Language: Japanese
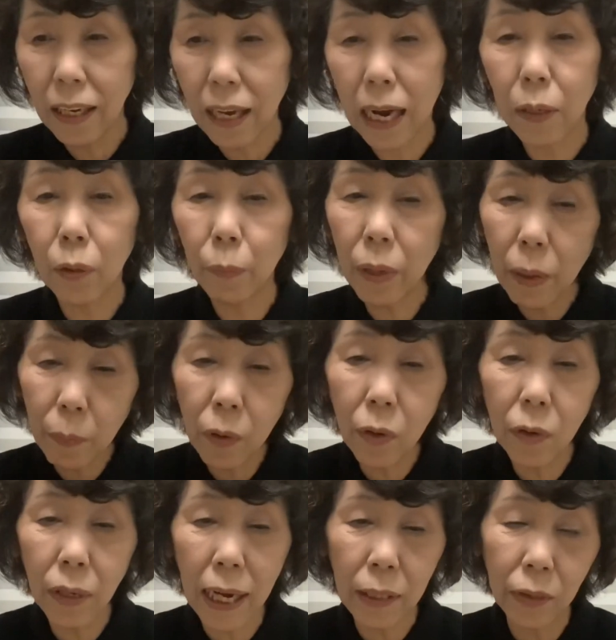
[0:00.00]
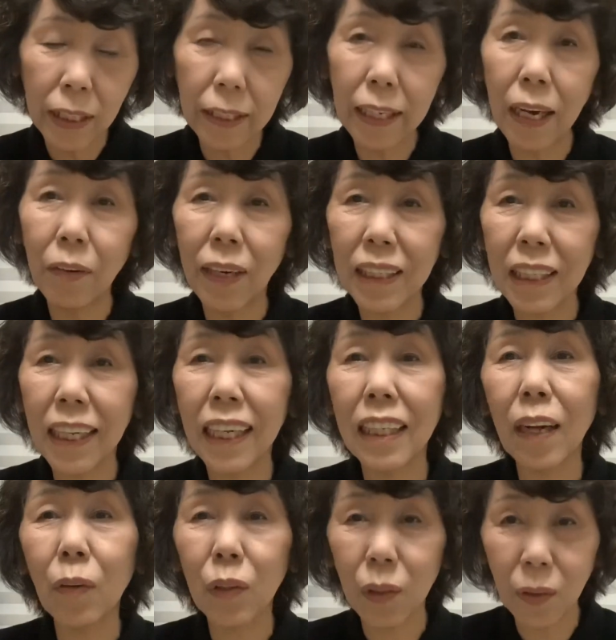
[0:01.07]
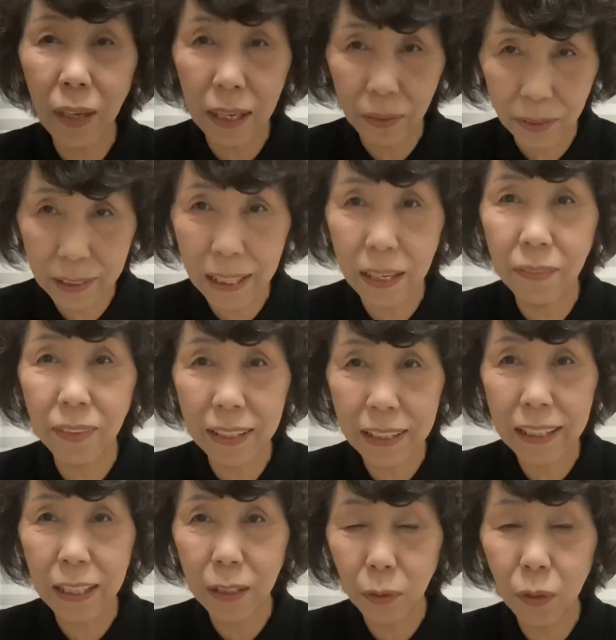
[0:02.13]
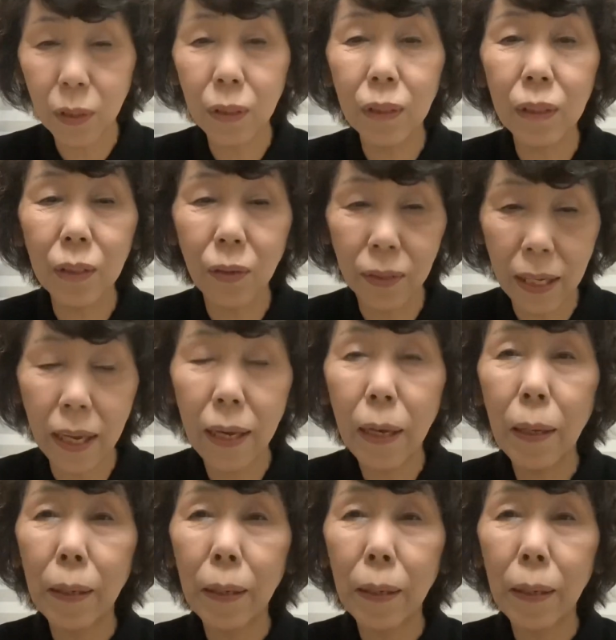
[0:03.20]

あのメモを一回忘れたことがございまして、そうするとね、